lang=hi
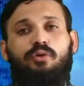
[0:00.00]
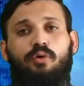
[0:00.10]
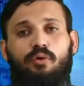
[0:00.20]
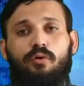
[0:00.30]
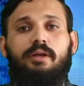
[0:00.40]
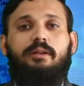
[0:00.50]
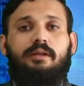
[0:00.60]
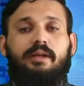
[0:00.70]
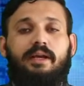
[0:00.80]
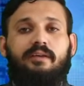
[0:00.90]
दोनों ही
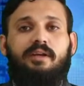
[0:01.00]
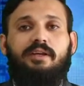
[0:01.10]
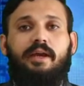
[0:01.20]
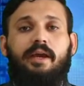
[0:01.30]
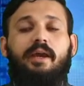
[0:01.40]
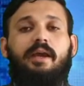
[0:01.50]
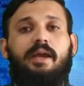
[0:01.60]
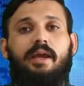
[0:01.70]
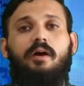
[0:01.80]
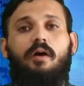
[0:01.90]
तरीके से ये
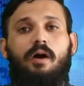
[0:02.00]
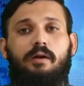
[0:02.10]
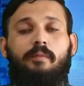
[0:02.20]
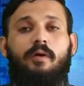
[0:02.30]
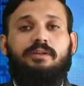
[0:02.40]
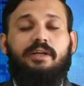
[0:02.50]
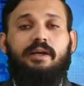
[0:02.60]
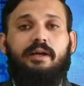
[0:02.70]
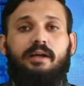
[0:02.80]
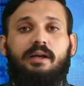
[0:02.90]
एक हॉट प्रोजेक्ट
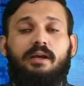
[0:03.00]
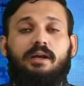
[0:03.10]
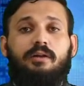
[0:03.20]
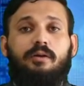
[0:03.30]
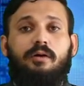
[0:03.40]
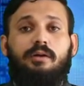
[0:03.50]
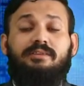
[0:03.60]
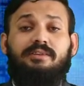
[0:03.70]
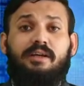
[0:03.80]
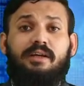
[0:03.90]
है uh,
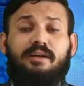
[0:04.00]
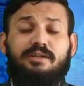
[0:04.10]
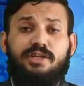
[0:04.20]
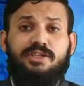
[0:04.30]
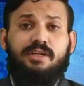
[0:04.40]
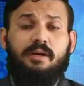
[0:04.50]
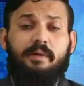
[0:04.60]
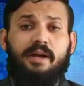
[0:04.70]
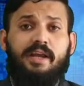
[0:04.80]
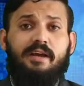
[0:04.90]
इसके कंस्ट्रक्शन
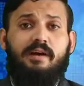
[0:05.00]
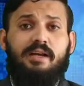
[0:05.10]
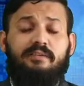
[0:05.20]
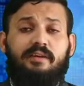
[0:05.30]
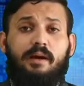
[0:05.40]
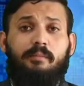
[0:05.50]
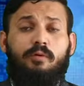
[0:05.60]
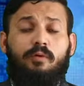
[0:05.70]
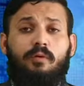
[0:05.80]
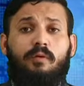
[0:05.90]
अपडेट के हवाले से
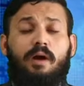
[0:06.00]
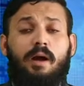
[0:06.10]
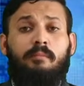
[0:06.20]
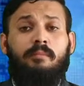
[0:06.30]
आपको हम